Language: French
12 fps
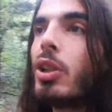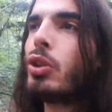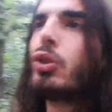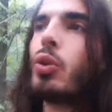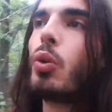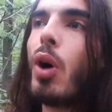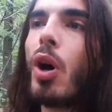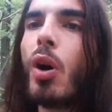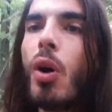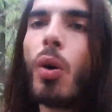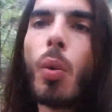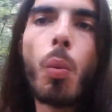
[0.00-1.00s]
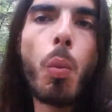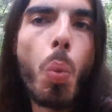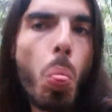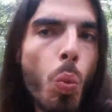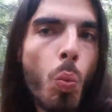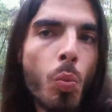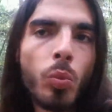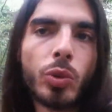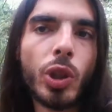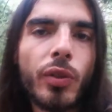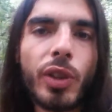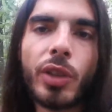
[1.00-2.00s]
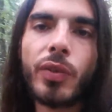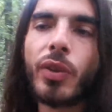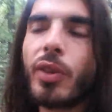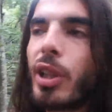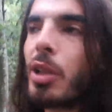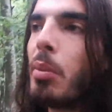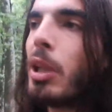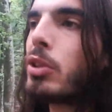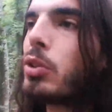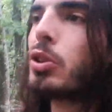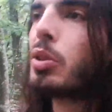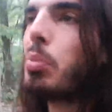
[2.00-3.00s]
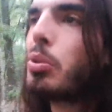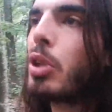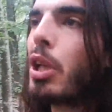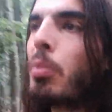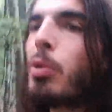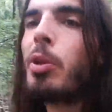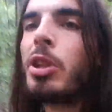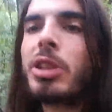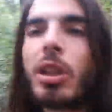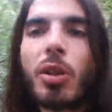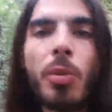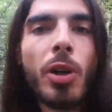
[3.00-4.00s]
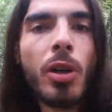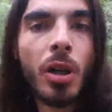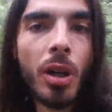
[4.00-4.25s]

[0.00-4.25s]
je crois en janvier, février, mars, je sais plus quel moment exactement.